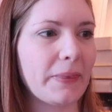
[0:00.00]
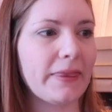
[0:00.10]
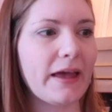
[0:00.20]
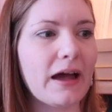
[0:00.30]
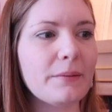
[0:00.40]

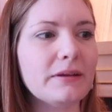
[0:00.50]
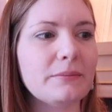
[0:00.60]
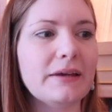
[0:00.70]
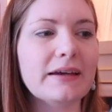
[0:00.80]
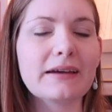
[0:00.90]
Da haben
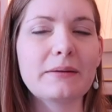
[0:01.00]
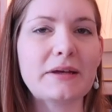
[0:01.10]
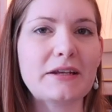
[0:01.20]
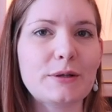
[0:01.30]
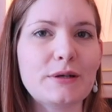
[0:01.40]
dann mehrere
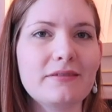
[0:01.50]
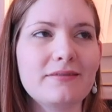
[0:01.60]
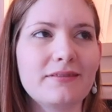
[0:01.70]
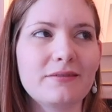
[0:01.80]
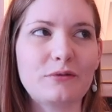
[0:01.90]
Menschen,
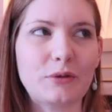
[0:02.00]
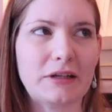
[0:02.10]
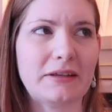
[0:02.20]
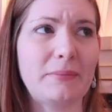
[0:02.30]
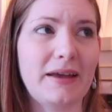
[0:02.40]

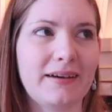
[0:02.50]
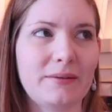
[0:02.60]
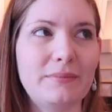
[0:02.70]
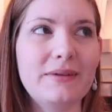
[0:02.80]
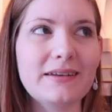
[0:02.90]
wirklich
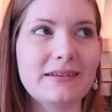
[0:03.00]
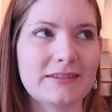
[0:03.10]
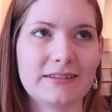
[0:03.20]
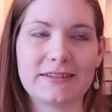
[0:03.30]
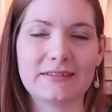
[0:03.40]
mehrere,
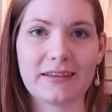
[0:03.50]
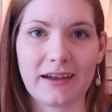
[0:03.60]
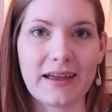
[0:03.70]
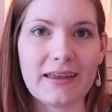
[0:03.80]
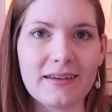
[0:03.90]
mindestens
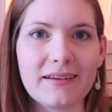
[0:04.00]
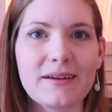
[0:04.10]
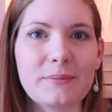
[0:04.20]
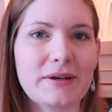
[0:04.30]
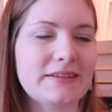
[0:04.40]
drei
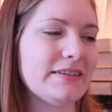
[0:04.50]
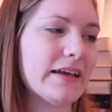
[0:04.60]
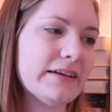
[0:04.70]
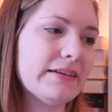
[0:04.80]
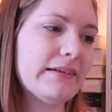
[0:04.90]

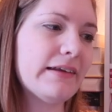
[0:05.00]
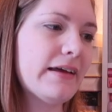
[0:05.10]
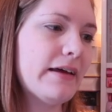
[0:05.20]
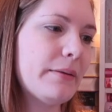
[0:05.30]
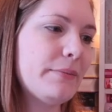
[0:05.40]
Patienten,
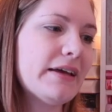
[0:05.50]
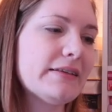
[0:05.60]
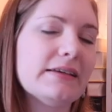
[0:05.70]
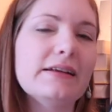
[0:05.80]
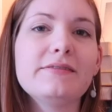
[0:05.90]
mir
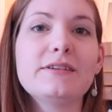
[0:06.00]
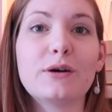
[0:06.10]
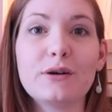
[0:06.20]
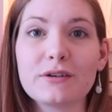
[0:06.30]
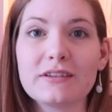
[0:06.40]
erzählt, wie
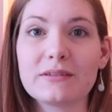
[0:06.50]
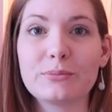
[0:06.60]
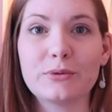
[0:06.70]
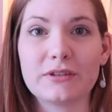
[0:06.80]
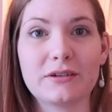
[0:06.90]
toll doch dieses
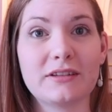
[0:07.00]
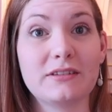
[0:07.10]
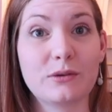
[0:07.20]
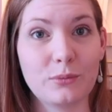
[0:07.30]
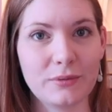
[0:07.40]
Buch sei und dass ich
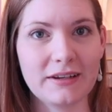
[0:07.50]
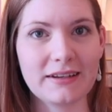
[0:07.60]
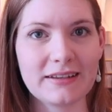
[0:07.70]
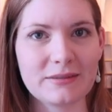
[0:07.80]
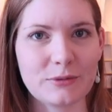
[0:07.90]
es doch unbedingt
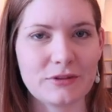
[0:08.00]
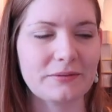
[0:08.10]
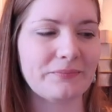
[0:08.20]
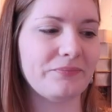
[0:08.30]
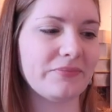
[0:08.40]
lesen
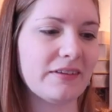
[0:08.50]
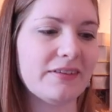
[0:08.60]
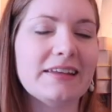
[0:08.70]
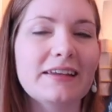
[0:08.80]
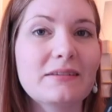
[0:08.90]
müsste.
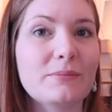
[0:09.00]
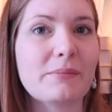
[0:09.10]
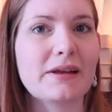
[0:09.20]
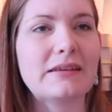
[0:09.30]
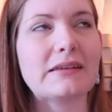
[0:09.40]
Weil ich jedes Mal
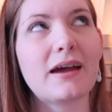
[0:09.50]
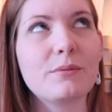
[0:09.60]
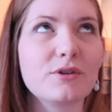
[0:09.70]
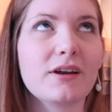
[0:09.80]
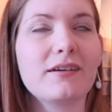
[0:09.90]
meinte, ich
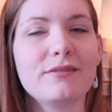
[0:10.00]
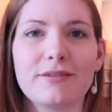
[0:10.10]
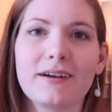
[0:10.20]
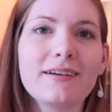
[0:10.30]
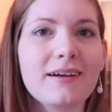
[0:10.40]
habe schon
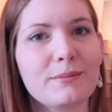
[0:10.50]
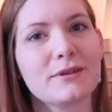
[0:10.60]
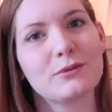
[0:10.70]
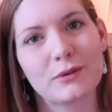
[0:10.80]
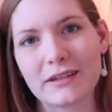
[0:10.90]
angefangen,
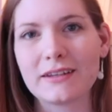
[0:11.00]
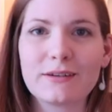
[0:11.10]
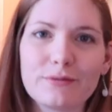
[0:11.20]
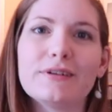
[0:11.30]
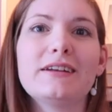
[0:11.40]
aber so
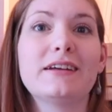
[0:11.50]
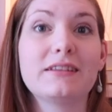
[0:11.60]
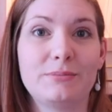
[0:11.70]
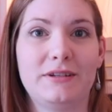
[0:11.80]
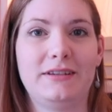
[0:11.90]
richtig gefallen hat
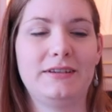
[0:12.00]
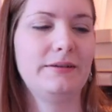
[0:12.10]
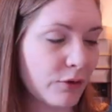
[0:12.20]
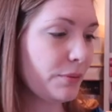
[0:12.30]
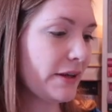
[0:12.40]
es mir nicht.
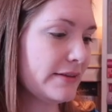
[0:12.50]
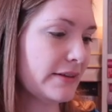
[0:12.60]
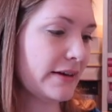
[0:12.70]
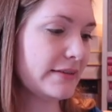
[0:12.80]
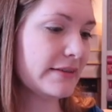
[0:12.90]
Worum geht es
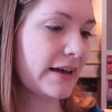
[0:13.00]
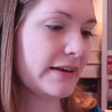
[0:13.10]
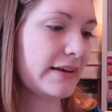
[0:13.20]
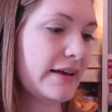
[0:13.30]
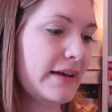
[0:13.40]
hier? Es ist
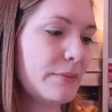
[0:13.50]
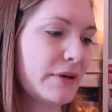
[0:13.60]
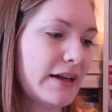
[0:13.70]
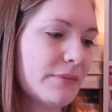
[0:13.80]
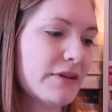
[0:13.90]
ein
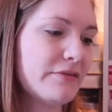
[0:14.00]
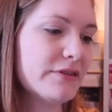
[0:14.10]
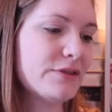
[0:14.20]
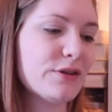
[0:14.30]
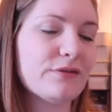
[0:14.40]
beklemmender
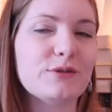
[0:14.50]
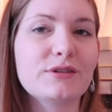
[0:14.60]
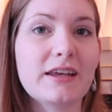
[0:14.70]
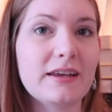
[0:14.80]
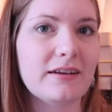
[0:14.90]
Wissenschafts-
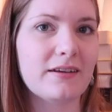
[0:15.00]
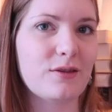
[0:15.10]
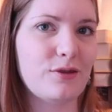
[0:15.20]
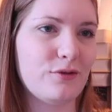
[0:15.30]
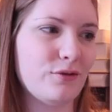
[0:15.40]
und
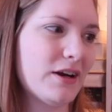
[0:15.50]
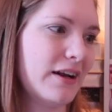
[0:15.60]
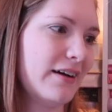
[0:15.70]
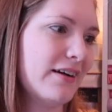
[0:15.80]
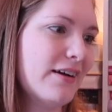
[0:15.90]

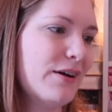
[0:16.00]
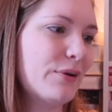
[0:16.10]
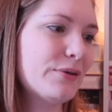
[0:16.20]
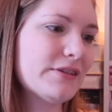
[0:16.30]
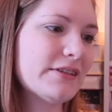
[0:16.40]
Technik-Thriller
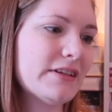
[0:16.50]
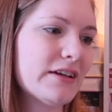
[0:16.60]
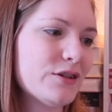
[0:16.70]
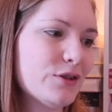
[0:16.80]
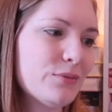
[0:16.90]
und
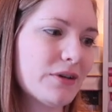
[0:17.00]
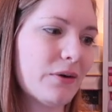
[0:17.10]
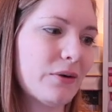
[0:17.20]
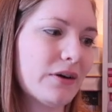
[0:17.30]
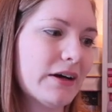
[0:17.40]
das stimmt
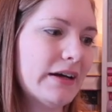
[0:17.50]
auch.